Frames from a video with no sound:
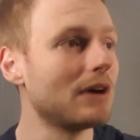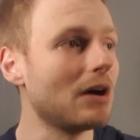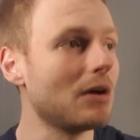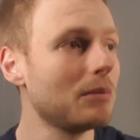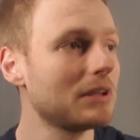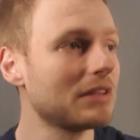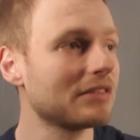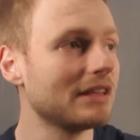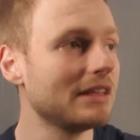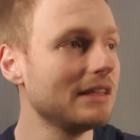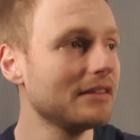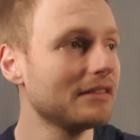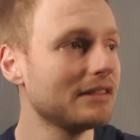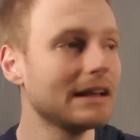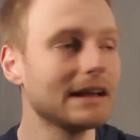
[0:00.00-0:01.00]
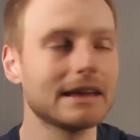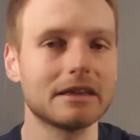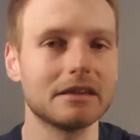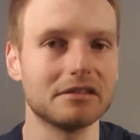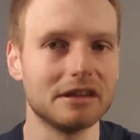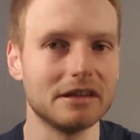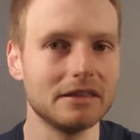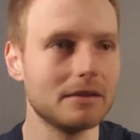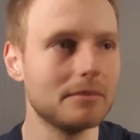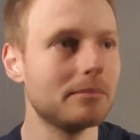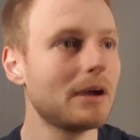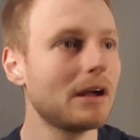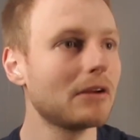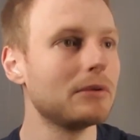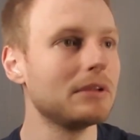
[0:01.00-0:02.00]
remplacer x, y et z
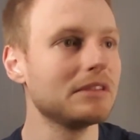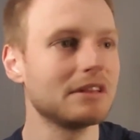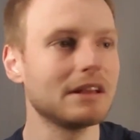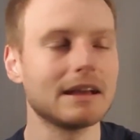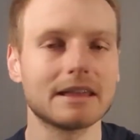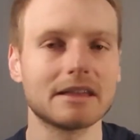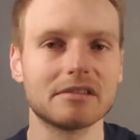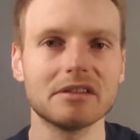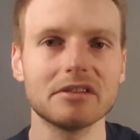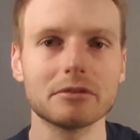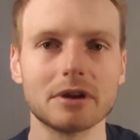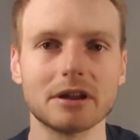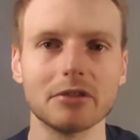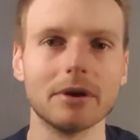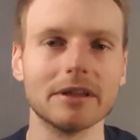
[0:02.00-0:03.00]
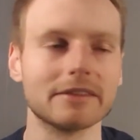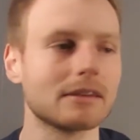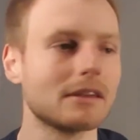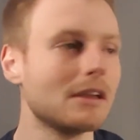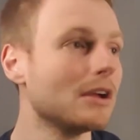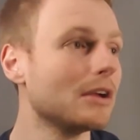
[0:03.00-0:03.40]
par le x, y et z de la droite.